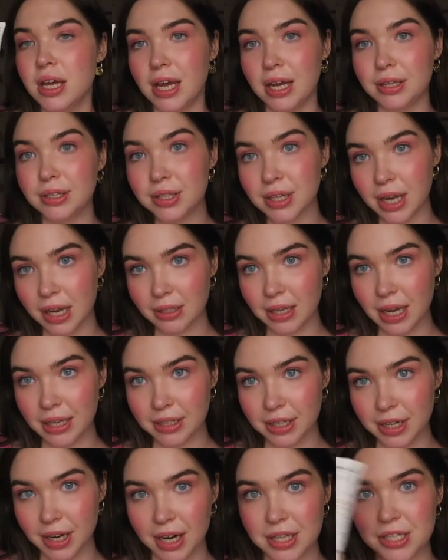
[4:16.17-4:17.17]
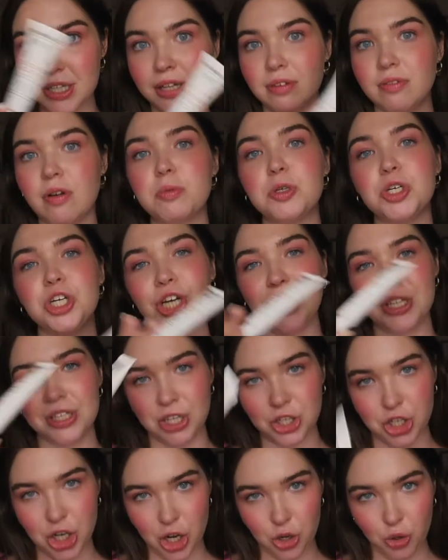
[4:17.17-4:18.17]
этот хайлайтер я хотела вообще
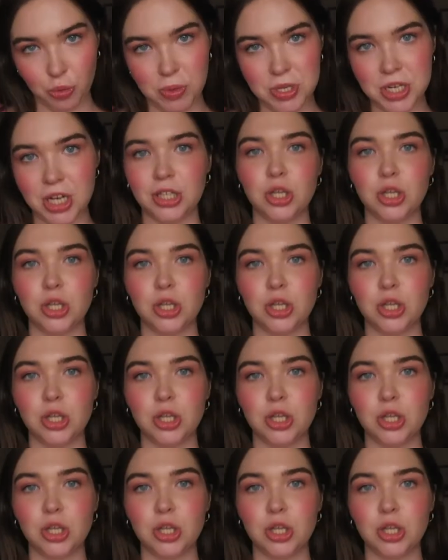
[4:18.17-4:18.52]
изначально купить,